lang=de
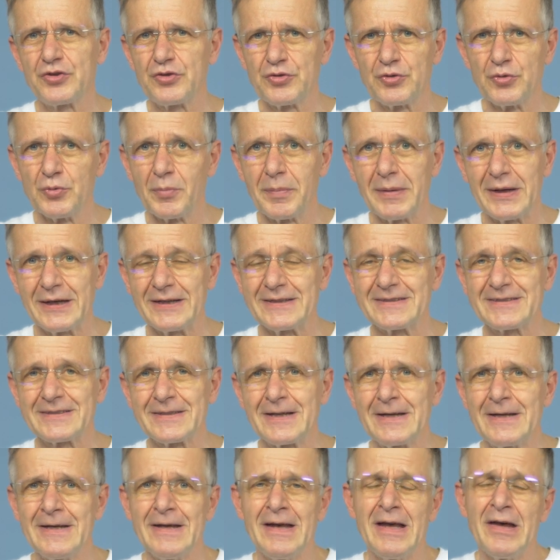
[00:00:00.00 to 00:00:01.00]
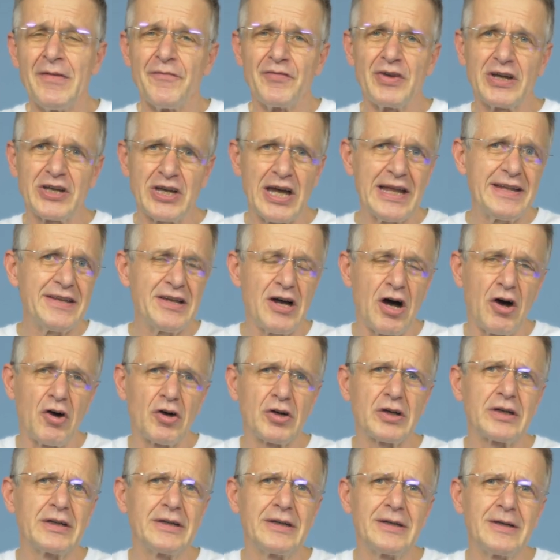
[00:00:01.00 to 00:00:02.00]
Cubase. Wir kennen ja
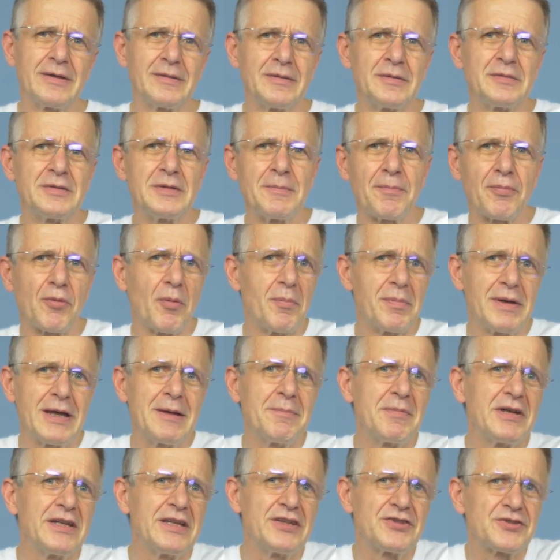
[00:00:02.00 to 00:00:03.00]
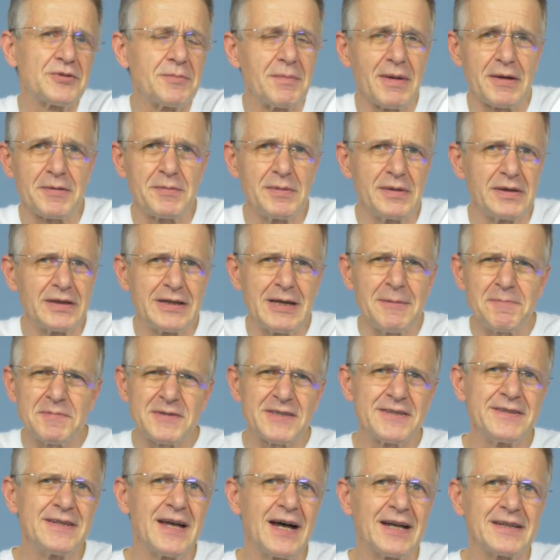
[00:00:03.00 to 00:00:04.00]
auch äh, die Probleme, die zum Beispiel
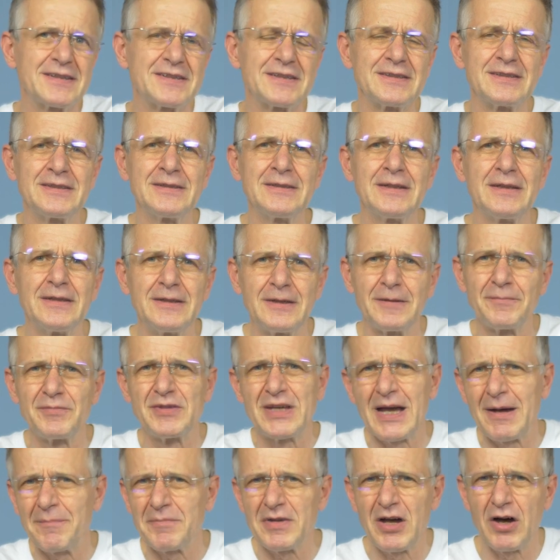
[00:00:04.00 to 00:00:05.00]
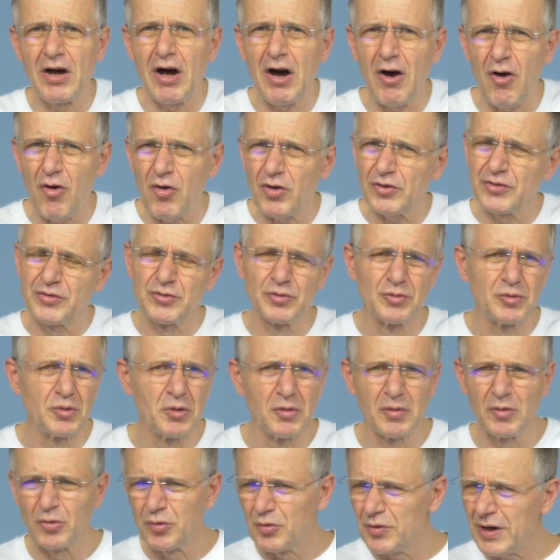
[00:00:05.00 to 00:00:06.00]
Gibson hatte. Äh, die haben ja auch
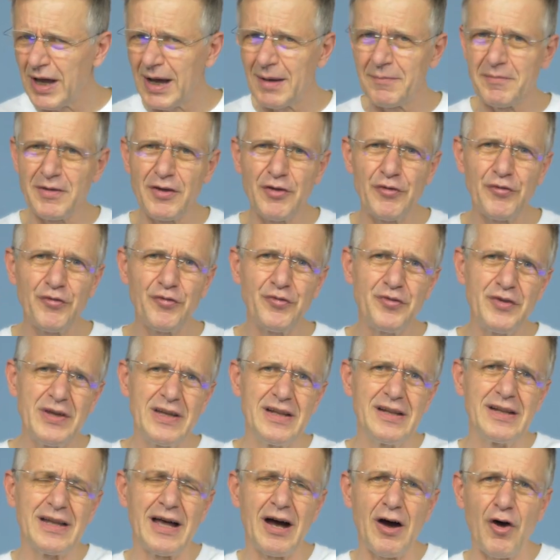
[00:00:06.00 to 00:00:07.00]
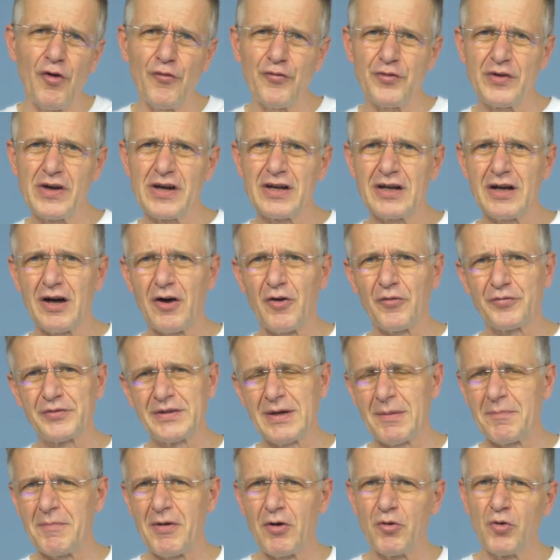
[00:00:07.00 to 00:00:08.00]
so unheimlich viel aufgekauft.
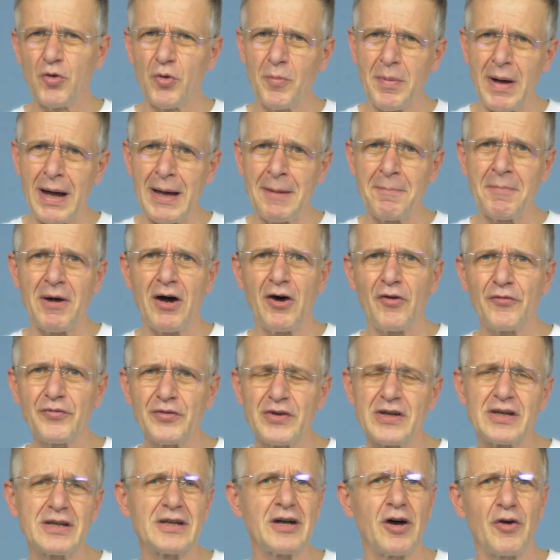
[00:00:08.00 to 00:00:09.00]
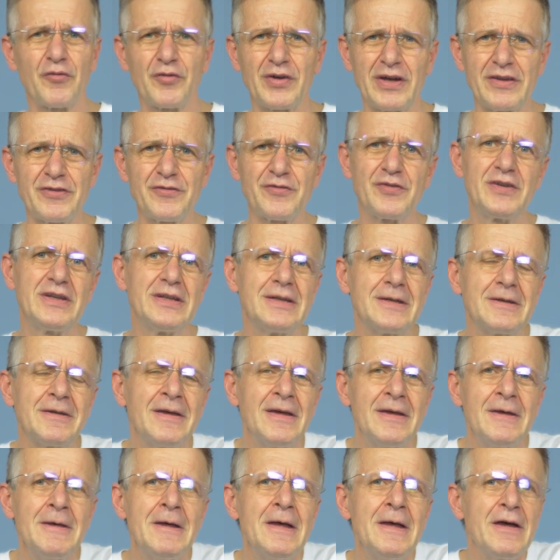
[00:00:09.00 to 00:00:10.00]
Die haben mal Oberheim aufgekauft, ganz viele
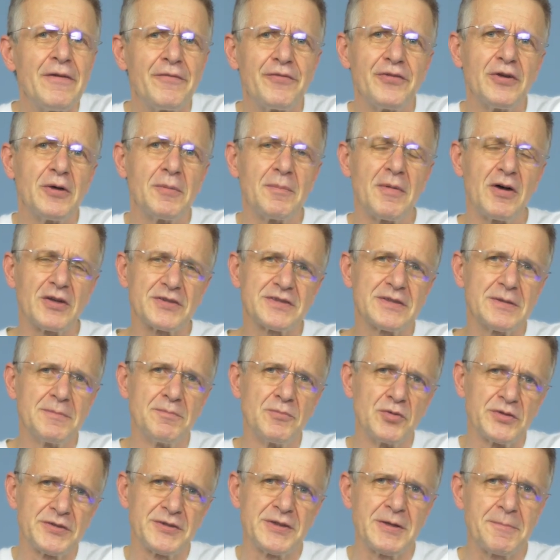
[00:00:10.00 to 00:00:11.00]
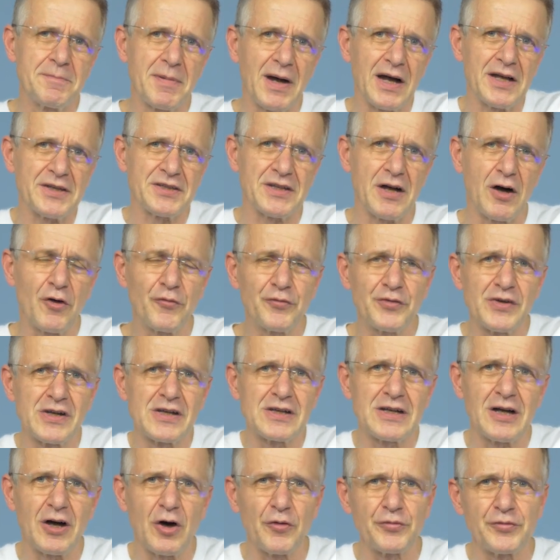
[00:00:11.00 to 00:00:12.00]
Firmen aus dem Musikbereich
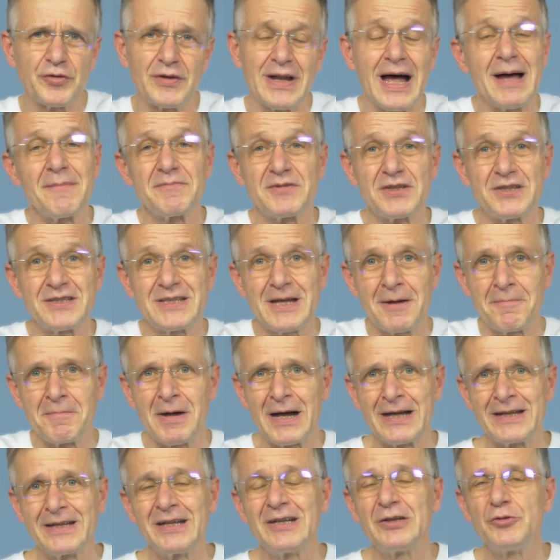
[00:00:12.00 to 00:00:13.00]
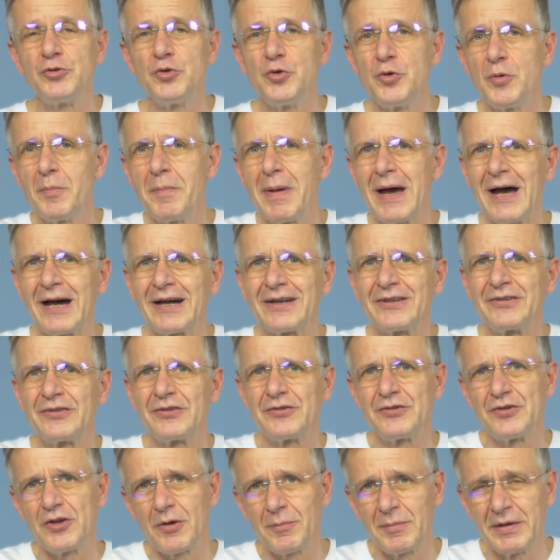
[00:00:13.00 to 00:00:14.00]
aufgekauft und haben sich dabei
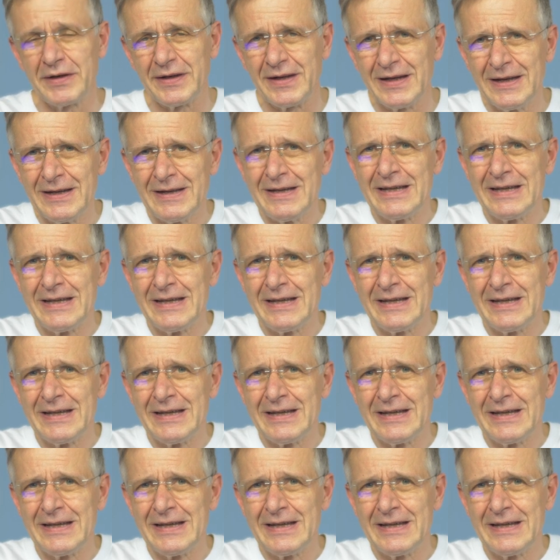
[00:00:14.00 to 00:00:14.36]
übernommen.